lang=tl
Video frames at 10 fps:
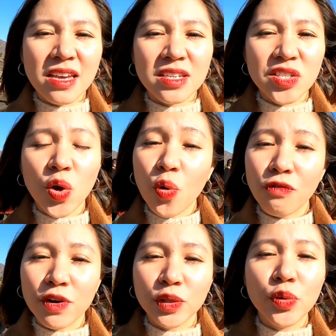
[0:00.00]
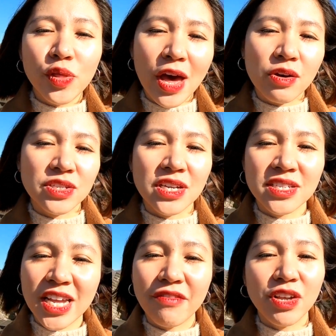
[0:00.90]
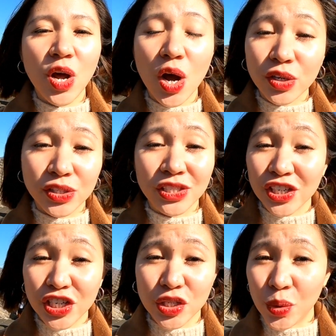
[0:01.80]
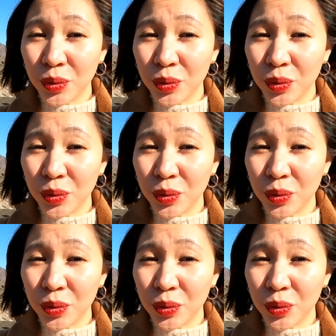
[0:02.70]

is over 2,700 years